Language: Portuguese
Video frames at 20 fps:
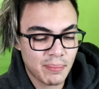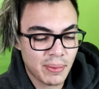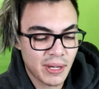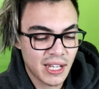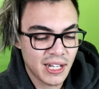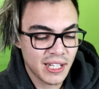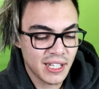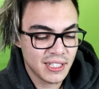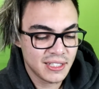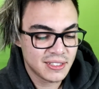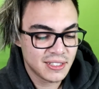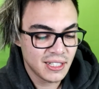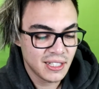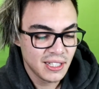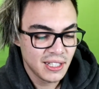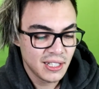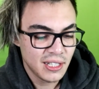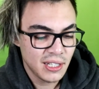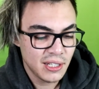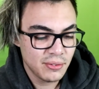aparência
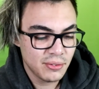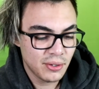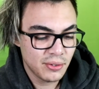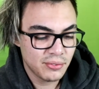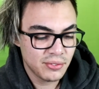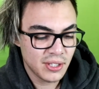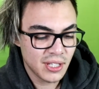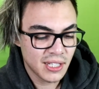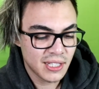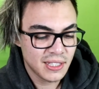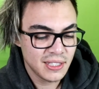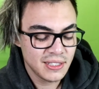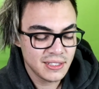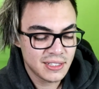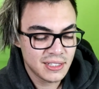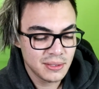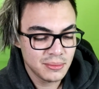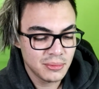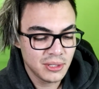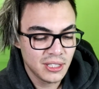e vou vir aqui em
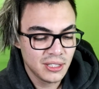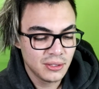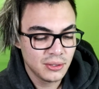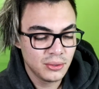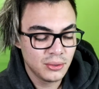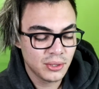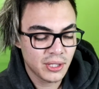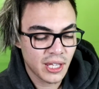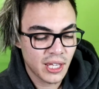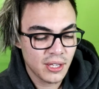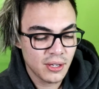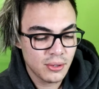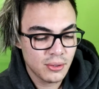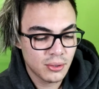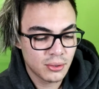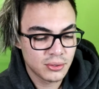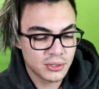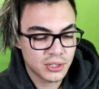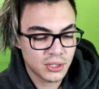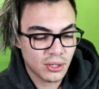cima do QR
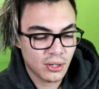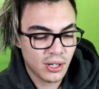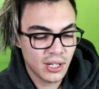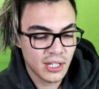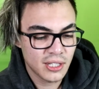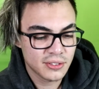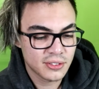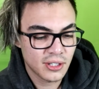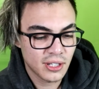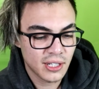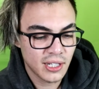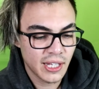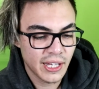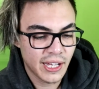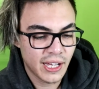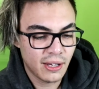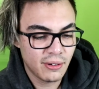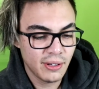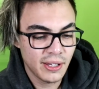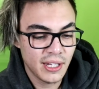Code. Olha só que
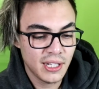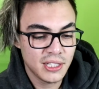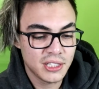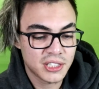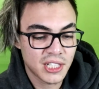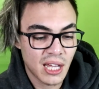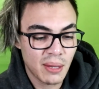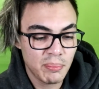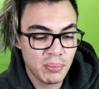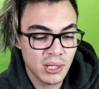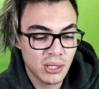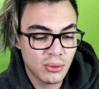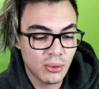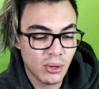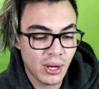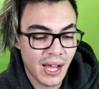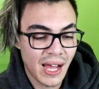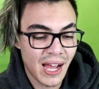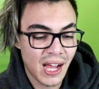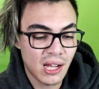legal, ele já
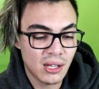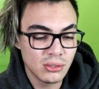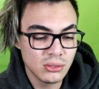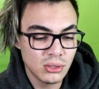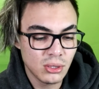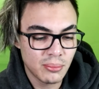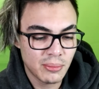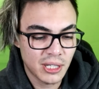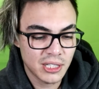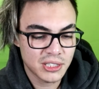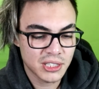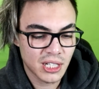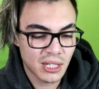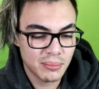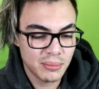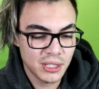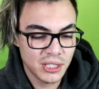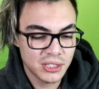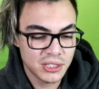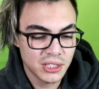aplicou
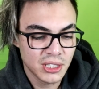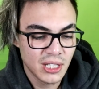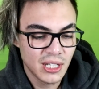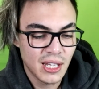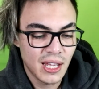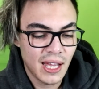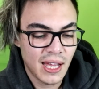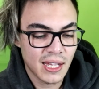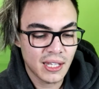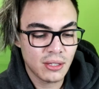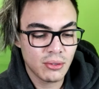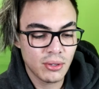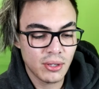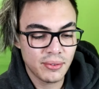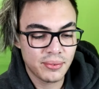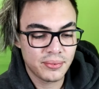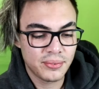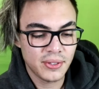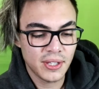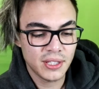automaticamente aqui o
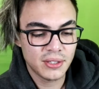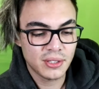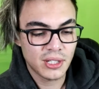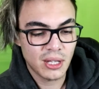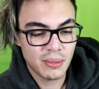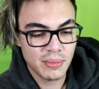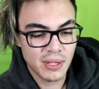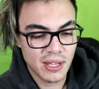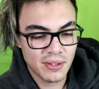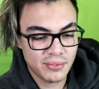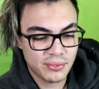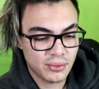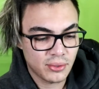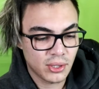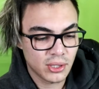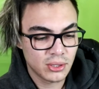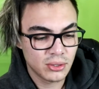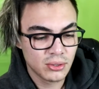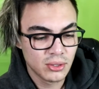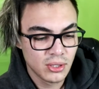efeito na minha
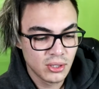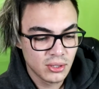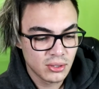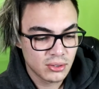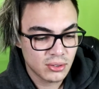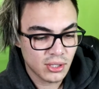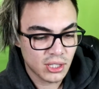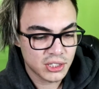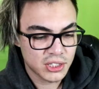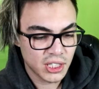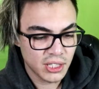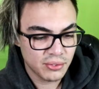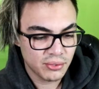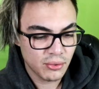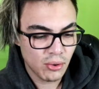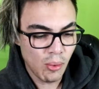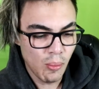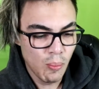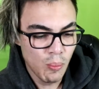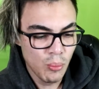foto. Só achei que
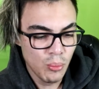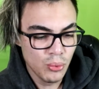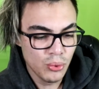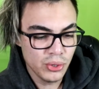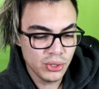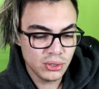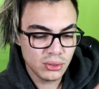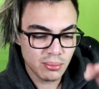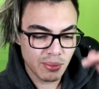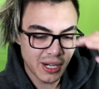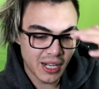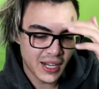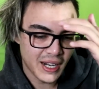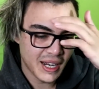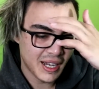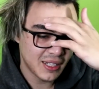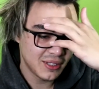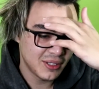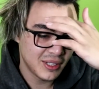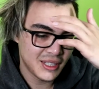ficou muito
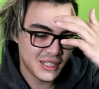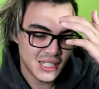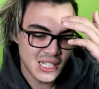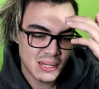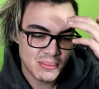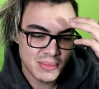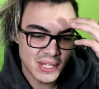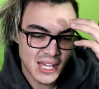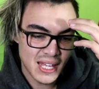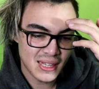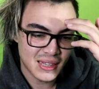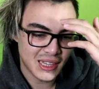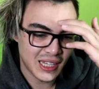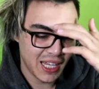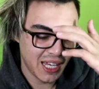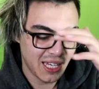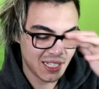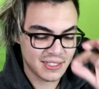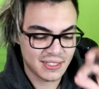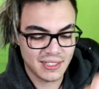marcado aqui a minha
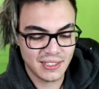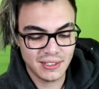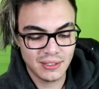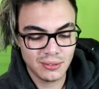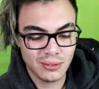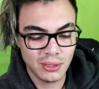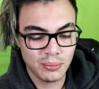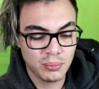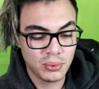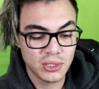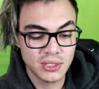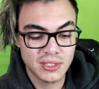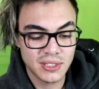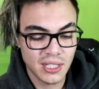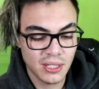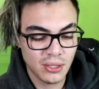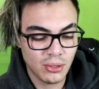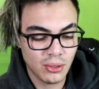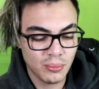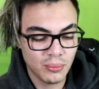testa, então depois
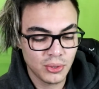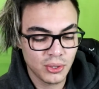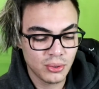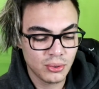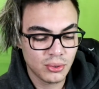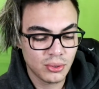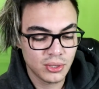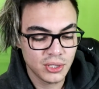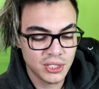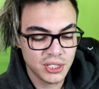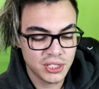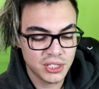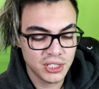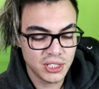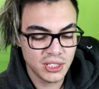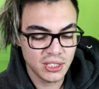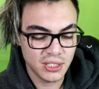tem como eu corrigir